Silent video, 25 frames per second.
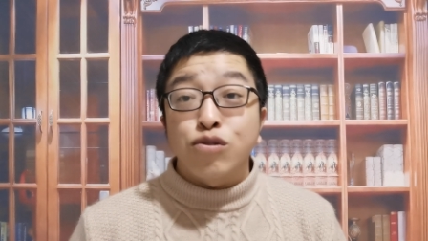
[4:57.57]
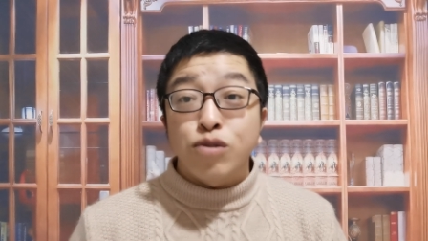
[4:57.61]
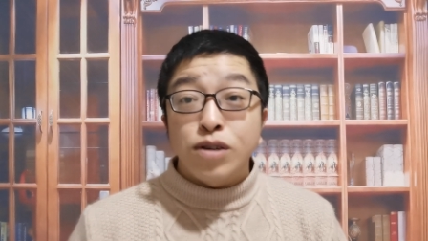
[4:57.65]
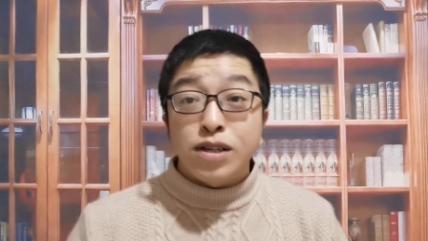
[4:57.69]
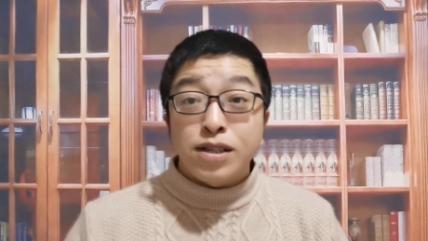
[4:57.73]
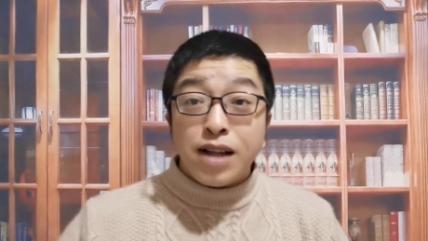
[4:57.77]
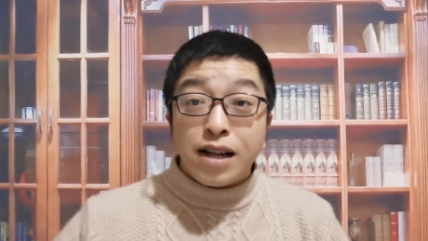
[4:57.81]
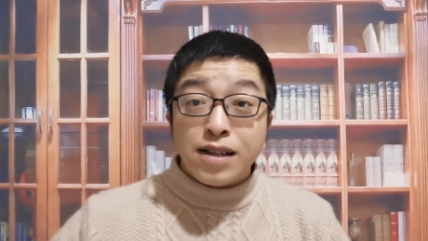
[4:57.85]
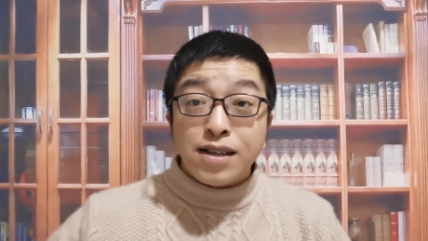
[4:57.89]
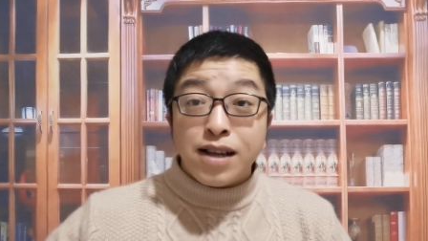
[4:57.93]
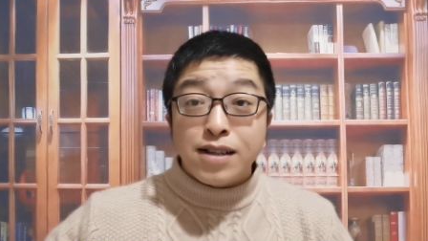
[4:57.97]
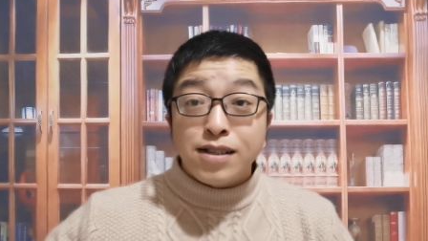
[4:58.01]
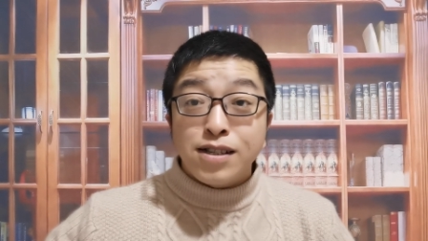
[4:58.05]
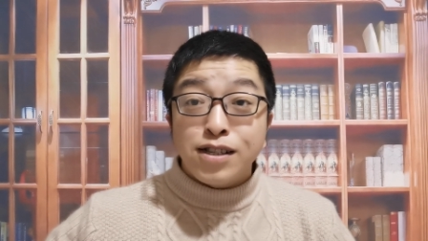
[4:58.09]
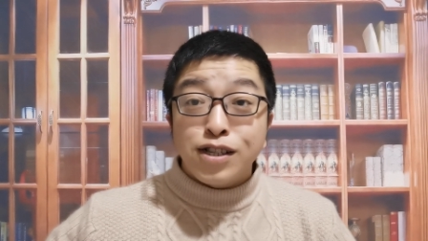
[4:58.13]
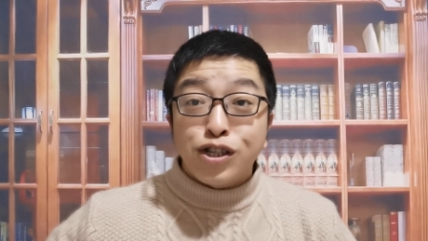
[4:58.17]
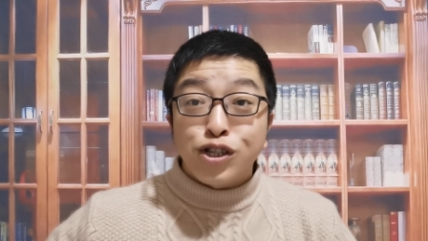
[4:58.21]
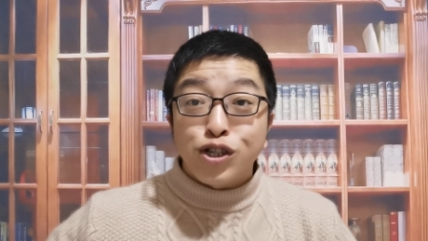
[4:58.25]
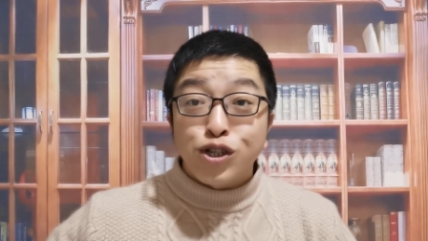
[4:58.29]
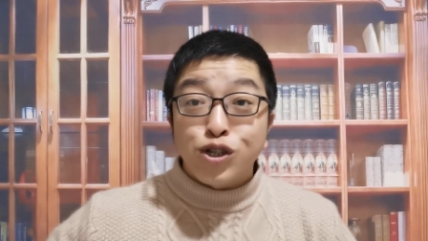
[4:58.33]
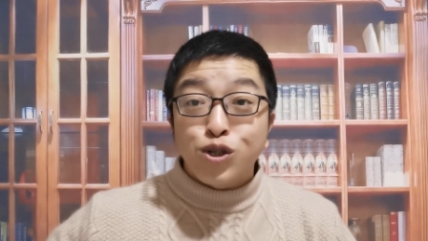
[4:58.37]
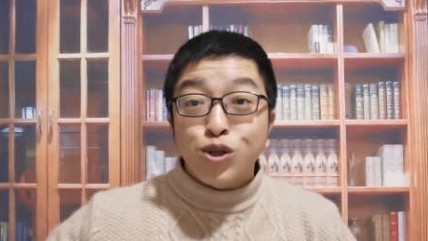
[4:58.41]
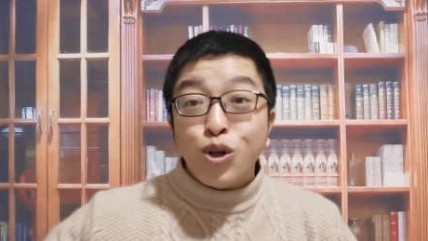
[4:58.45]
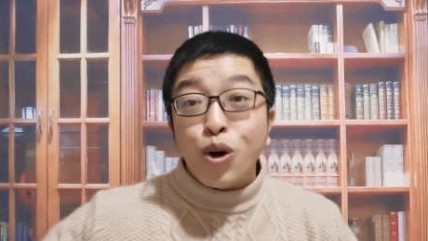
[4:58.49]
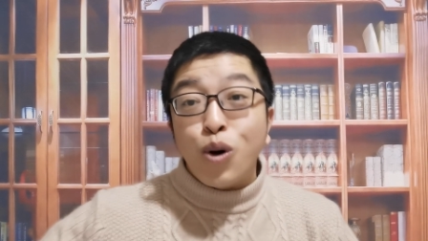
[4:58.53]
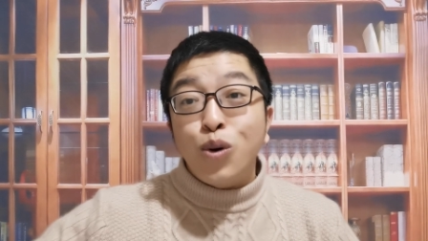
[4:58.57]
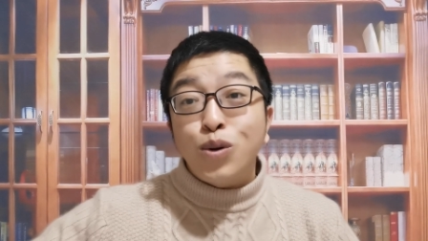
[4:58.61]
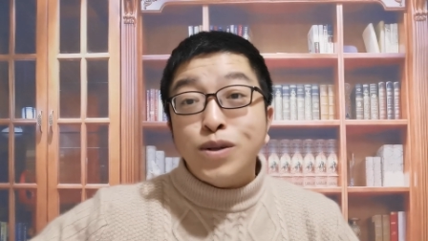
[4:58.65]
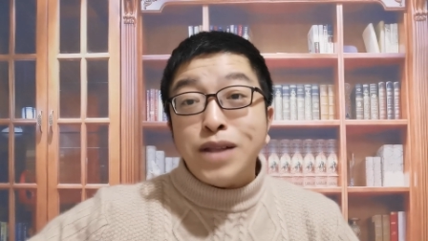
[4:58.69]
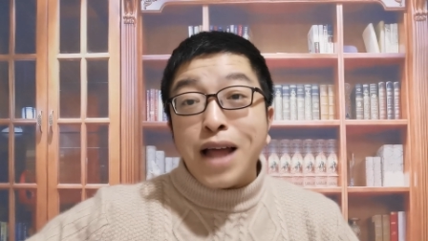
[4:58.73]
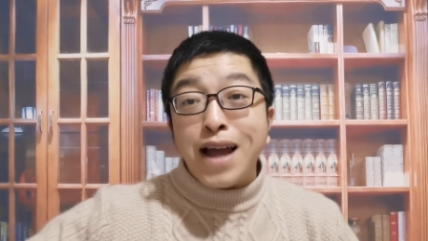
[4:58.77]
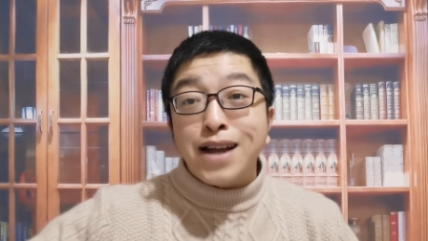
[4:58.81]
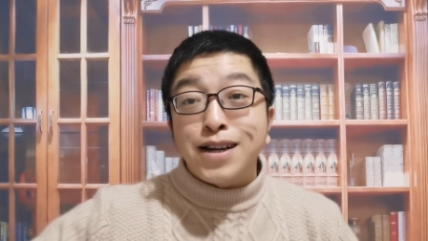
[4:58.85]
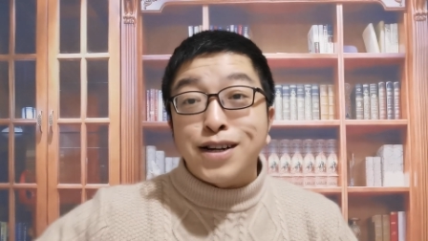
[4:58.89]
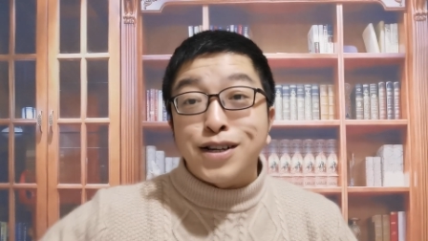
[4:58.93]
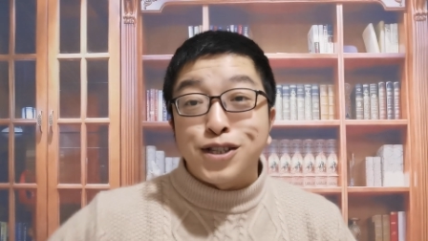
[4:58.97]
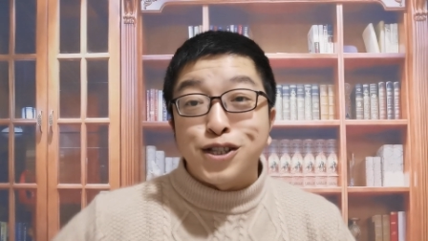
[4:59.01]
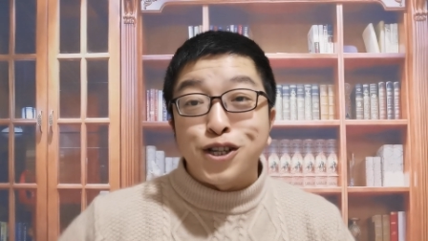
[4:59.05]
所以大家其实都
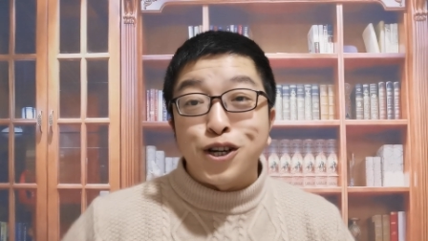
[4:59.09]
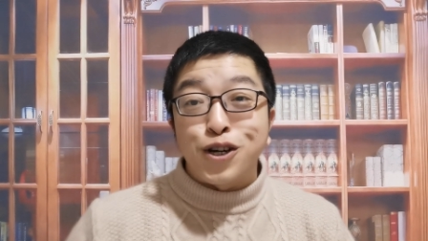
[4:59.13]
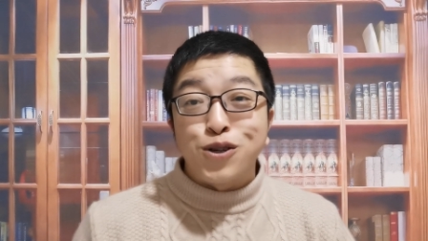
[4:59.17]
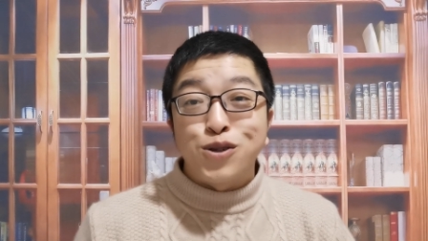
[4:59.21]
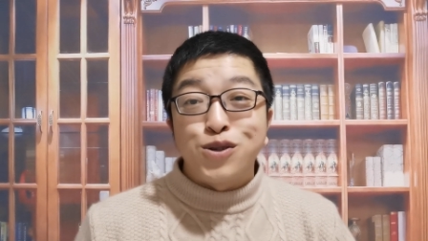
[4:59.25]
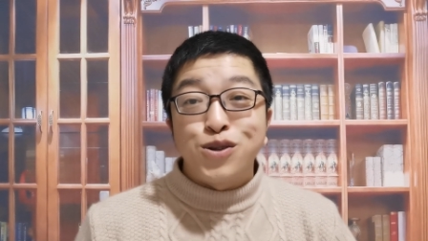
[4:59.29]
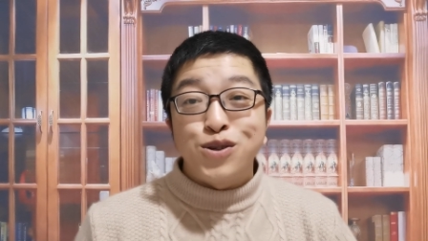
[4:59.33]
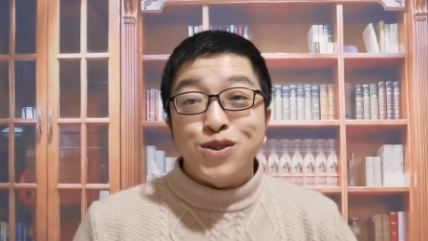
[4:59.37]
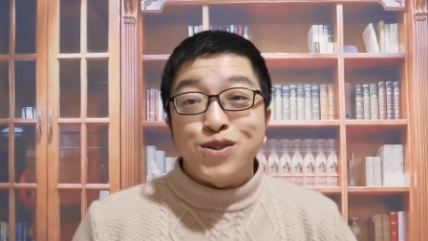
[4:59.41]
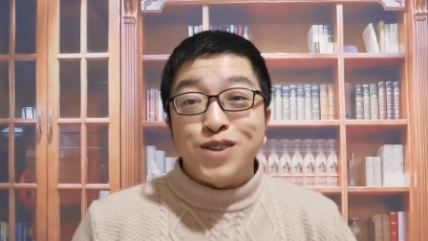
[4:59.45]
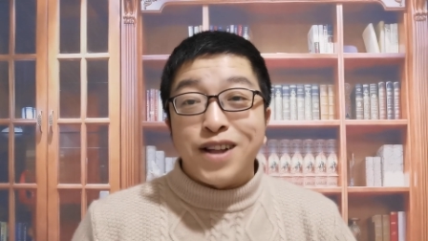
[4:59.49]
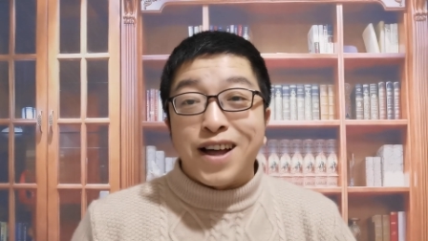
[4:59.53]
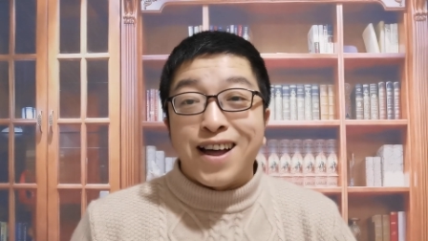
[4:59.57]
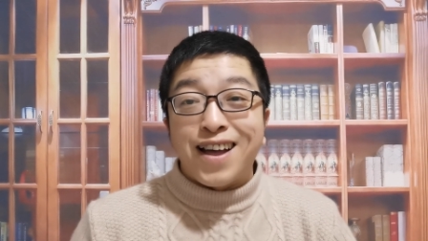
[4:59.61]
带着情绪